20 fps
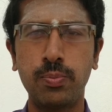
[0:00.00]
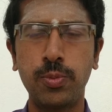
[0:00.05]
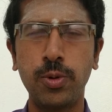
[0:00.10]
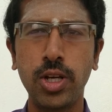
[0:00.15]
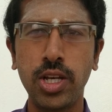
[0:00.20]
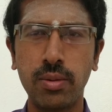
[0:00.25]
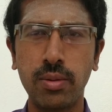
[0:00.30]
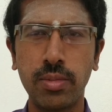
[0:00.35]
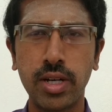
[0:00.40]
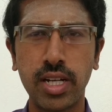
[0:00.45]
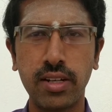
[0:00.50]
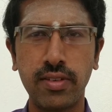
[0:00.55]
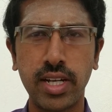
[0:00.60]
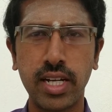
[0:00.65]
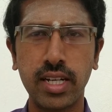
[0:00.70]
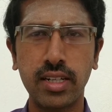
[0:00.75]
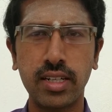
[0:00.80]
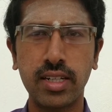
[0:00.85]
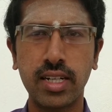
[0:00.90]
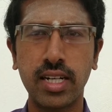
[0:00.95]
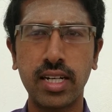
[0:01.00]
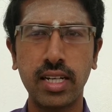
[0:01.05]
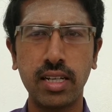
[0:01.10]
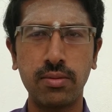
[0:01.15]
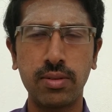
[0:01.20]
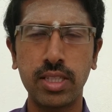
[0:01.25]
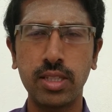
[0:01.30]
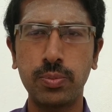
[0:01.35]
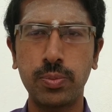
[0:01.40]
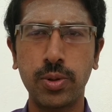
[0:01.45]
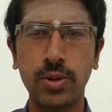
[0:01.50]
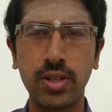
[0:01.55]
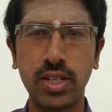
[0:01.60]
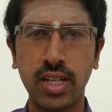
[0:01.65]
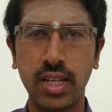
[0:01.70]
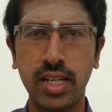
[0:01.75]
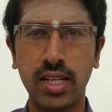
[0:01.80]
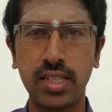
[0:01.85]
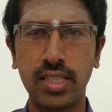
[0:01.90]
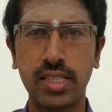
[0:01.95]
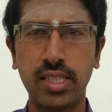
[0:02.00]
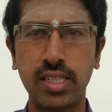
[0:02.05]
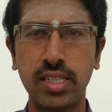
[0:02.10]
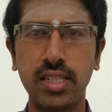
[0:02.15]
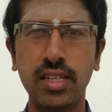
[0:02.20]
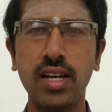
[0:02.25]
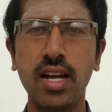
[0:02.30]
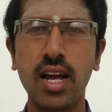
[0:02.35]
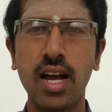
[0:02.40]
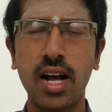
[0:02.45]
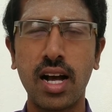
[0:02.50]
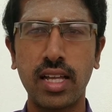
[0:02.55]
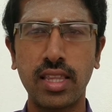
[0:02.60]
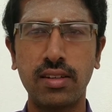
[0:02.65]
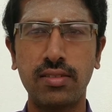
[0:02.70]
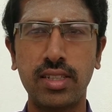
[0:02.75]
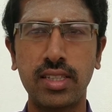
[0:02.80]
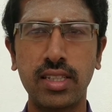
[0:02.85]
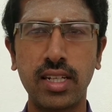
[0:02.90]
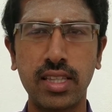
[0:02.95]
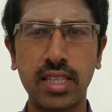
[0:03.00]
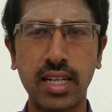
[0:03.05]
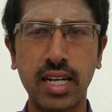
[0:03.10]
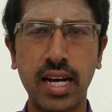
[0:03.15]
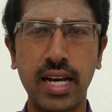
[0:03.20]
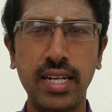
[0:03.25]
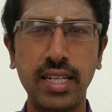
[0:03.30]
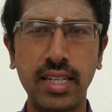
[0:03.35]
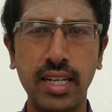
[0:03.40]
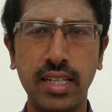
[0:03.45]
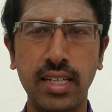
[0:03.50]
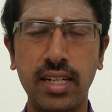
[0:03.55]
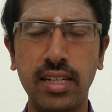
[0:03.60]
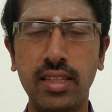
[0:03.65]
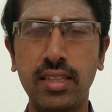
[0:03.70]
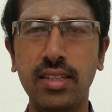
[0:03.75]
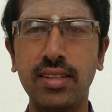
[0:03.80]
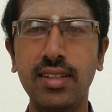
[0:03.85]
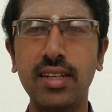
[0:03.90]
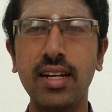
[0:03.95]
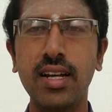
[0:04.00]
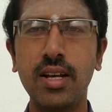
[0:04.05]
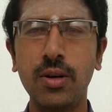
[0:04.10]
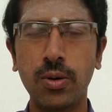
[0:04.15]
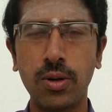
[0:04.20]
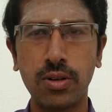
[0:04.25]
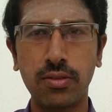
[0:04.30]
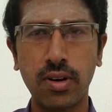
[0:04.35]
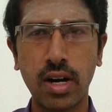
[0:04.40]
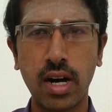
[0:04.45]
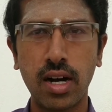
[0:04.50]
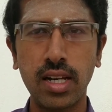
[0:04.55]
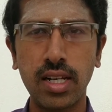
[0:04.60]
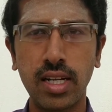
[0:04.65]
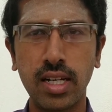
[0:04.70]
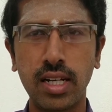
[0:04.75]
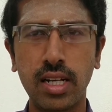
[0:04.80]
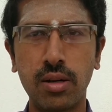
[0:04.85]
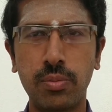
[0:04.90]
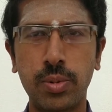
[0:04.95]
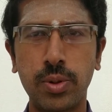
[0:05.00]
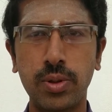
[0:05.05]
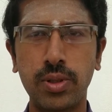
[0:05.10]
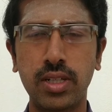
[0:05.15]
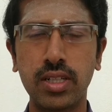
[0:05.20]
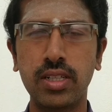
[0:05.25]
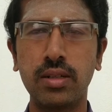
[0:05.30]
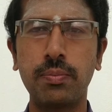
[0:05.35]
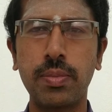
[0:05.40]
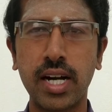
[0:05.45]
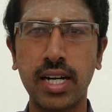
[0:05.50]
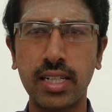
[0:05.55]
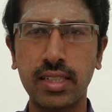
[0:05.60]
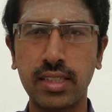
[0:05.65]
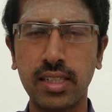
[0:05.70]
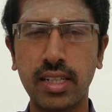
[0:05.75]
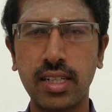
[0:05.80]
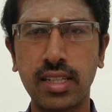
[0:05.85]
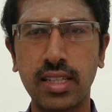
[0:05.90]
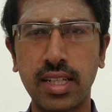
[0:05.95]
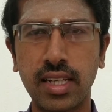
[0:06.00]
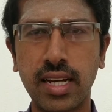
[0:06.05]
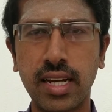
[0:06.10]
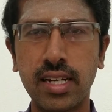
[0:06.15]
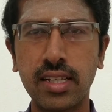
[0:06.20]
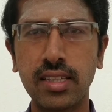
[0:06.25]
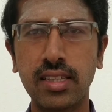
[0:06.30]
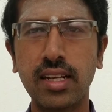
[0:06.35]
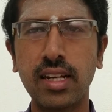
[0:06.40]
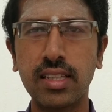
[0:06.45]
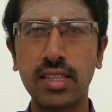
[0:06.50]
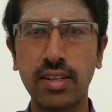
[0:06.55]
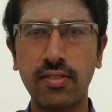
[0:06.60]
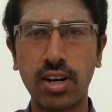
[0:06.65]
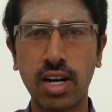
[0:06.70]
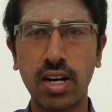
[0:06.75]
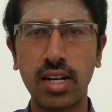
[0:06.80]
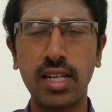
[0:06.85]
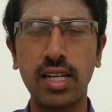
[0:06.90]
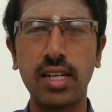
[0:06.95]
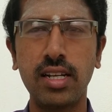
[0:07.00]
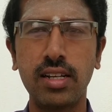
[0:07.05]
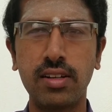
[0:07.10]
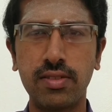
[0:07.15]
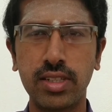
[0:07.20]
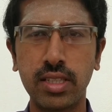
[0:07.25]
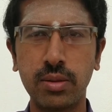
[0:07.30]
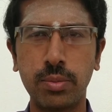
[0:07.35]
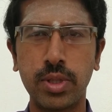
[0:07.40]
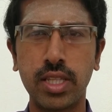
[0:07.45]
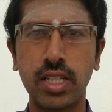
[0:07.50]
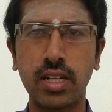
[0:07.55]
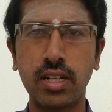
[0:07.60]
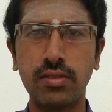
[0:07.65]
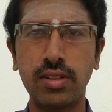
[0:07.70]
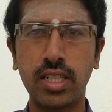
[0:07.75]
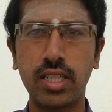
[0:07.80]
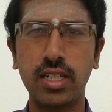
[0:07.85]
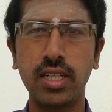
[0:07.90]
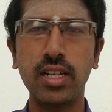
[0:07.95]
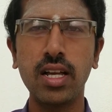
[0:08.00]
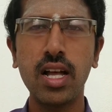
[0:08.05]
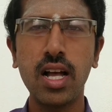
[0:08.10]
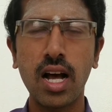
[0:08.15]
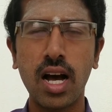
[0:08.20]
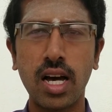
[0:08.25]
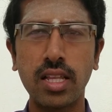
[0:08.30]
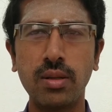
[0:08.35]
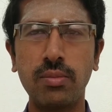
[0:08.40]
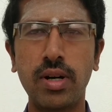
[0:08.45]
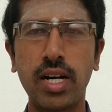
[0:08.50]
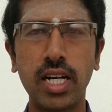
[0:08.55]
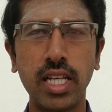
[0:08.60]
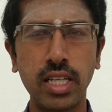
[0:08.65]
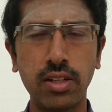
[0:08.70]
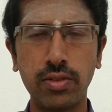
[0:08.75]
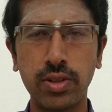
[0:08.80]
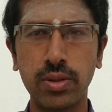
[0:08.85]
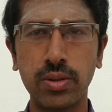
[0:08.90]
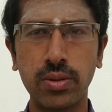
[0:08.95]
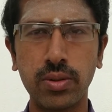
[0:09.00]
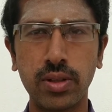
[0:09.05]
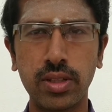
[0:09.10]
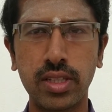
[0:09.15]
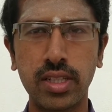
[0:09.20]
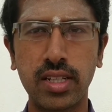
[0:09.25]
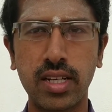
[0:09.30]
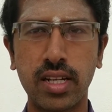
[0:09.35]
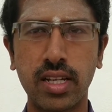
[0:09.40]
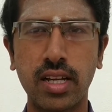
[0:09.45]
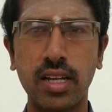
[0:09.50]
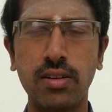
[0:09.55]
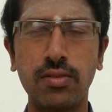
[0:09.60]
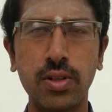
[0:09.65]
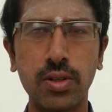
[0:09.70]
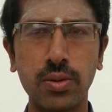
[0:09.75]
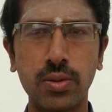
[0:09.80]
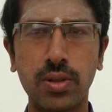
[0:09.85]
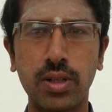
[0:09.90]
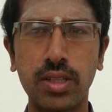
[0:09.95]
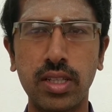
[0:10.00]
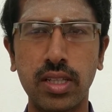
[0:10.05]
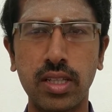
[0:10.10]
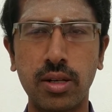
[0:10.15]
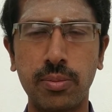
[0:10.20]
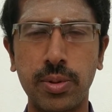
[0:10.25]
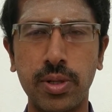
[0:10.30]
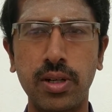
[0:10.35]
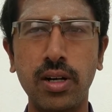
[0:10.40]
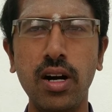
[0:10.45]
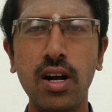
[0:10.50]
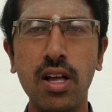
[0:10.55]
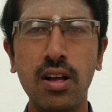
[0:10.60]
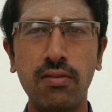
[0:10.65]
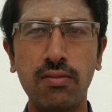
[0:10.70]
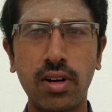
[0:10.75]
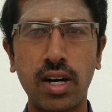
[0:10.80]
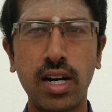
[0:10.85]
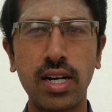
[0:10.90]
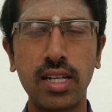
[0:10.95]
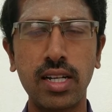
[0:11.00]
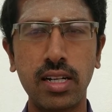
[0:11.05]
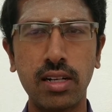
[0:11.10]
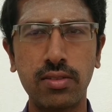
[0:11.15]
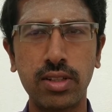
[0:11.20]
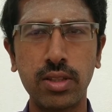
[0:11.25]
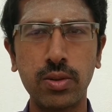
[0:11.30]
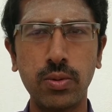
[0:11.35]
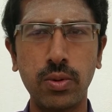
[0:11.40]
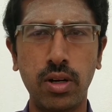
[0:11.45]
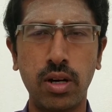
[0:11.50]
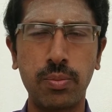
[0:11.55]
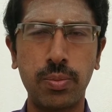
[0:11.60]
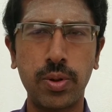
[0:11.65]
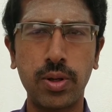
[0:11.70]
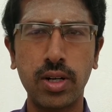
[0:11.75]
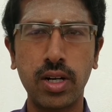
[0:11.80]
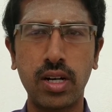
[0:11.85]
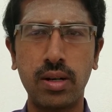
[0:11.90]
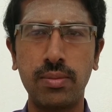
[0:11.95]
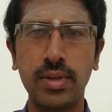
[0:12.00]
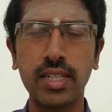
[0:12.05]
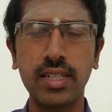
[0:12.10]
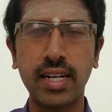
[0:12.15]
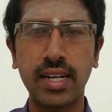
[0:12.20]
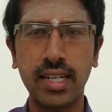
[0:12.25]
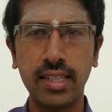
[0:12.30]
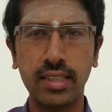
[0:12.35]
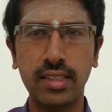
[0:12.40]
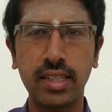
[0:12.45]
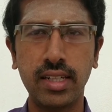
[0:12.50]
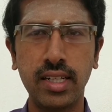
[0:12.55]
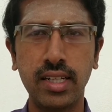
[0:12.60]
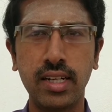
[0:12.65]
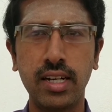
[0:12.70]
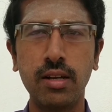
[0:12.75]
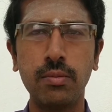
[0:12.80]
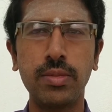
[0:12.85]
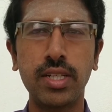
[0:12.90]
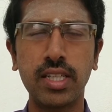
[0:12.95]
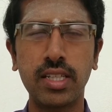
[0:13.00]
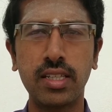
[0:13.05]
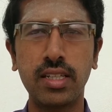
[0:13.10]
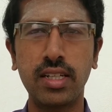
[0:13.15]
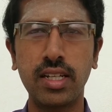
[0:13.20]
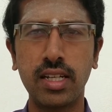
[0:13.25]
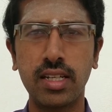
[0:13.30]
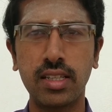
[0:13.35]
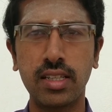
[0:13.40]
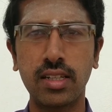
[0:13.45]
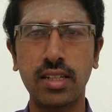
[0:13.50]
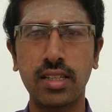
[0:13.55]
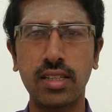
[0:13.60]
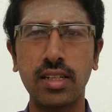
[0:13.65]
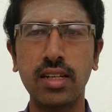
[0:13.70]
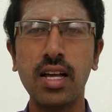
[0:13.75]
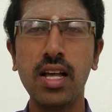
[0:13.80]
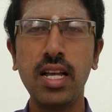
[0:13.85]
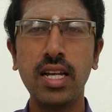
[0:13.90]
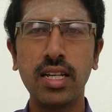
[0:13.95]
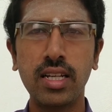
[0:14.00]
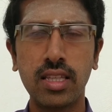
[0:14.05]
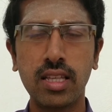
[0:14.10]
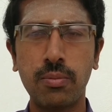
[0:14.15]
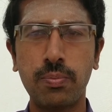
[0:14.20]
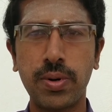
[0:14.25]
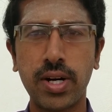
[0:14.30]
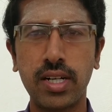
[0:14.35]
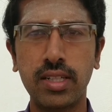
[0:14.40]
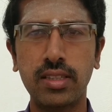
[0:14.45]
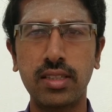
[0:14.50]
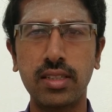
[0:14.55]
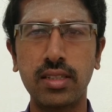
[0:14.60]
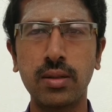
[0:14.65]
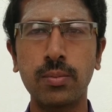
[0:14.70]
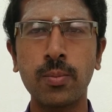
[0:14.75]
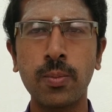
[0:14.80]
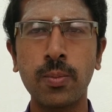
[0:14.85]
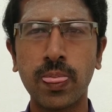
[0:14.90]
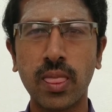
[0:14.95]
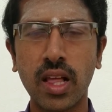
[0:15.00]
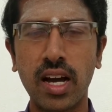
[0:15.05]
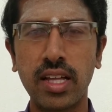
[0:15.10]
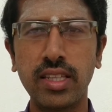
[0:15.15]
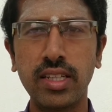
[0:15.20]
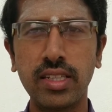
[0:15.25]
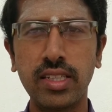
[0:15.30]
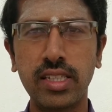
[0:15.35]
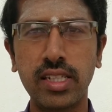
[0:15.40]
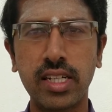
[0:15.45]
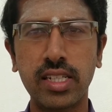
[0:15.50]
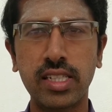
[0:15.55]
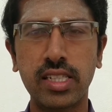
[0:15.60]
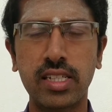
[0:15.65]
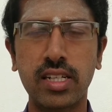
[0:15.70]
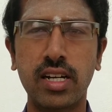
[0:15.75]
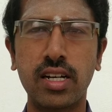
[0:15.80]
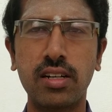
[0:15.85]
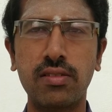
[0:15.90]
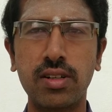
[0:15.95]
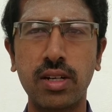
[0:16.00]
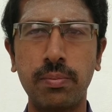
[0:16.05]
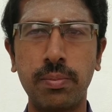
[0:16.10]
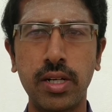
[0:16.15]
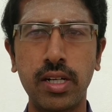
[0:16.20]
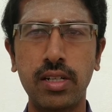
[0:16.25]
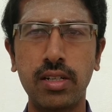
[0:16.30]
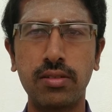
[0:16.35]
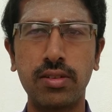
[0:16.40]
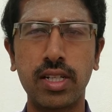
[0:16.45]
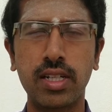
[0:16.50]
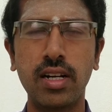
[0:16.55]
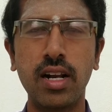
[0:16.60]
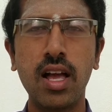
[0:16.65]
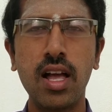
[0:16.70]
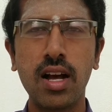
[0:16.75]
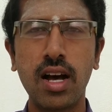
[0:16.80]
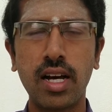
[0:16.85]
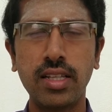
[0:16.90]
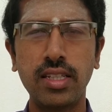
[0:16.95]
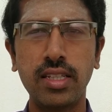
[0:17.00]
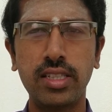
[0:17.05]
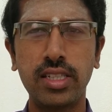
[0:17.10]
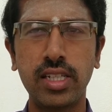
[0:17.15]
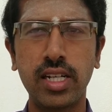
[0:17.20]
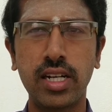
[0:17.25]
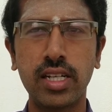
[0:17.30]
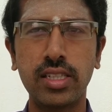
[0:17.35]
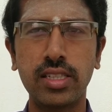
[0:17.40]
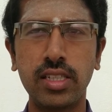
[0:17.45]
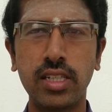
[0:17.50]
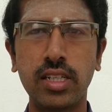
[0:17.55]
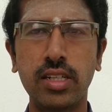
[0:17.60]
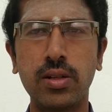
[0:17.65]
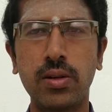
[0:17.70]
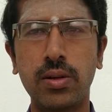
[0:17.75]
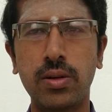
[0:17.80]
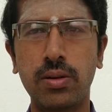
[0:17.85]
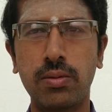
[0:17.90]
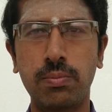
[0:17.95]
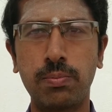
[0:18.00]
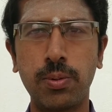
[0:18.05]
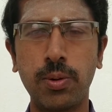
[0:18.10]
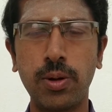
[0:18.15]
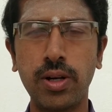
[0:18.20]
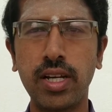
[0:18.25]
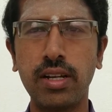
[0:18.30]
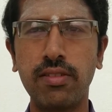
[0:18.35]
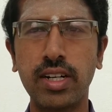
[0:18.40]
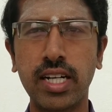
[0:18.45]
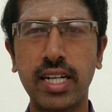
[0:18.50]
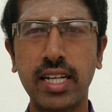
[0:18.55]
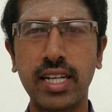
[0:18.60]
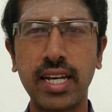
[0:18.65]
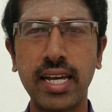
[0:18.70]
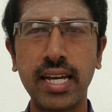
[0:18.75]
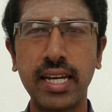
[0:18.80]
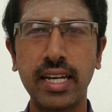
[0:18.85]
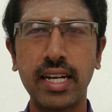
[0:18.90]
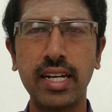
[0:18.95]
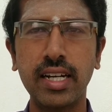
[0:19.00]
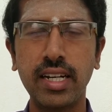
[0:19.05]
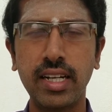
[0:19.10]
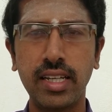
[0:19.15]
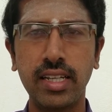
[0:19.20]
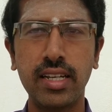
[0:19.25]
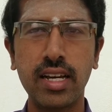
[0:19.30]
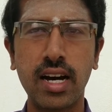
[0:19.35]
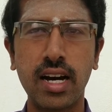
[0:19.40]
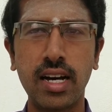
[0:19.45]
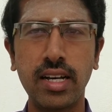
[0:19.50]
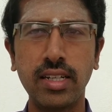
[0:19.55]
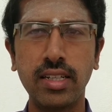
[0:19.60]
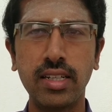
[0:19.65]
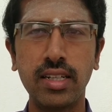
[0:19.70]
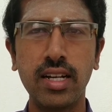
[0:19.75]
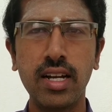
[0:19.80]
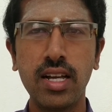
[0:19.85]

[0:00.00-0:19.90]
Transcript: புளிய மர விறகு கட்டையை வந்து போட்டு எரிச்சு அதை வந்து அந்த கறியை எடுத்து ஒரு வாழை இலையில போட்டு பக்கத்துல இருந்த கிணத்துல அந்த வாழை இலையில வந்து மிதக்க விட்டு அது மேல இவனும் உட்காந்துட்டாருங்க இவனும் உட்காந்ததுக்கு அப்புறம் வாழை இலை வந்து உள்ள போகாம தண்ணியில மிதந்துட்டே இருந்திருக்குது இதை பார்த்து அதிர்ச்சி அடைஞ்சிட்டாங்க அவங்க பெற்றவர்கள் அதிர்ச்சி அடைஞ்சு இங்க போய் இவங்கிட்ட கேக்குறாங்க நீ யாரு